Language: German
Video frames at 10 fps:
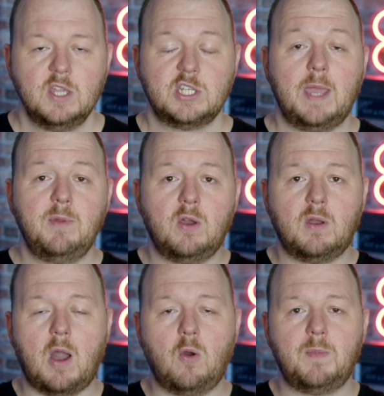Schreibt mir
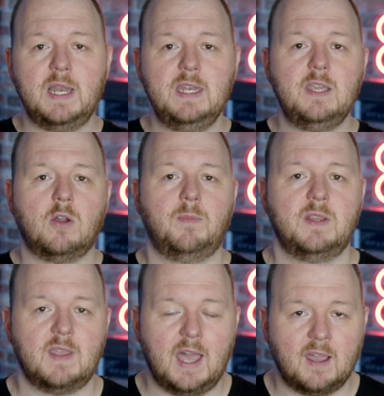doch auch mal in die
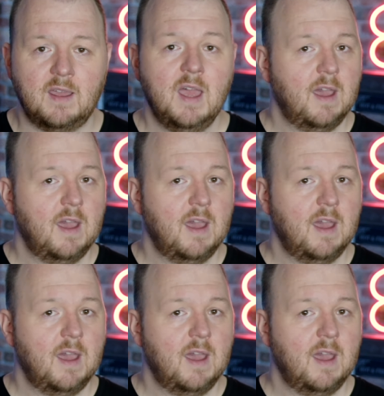Kommentare,